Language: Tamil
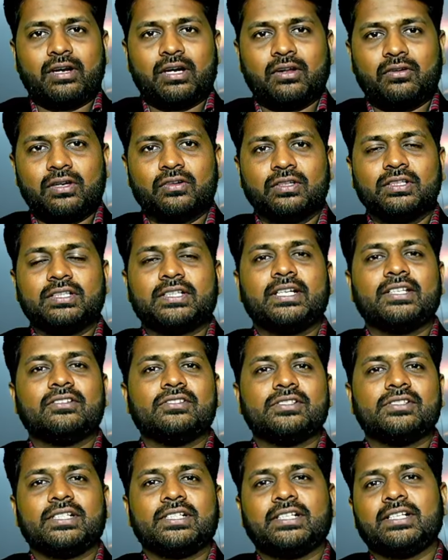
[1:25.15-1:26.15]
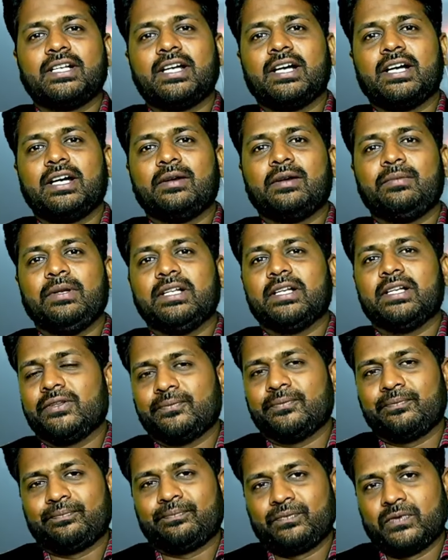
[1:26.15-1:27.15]
அவர்கள் அவங்கள வந்து தடுத்து வச்சிருக்கிறாங்க அப்படின்னு
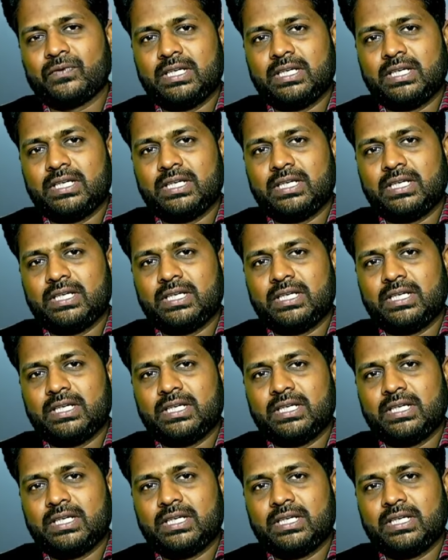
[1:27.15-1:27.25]
அர்த்தம்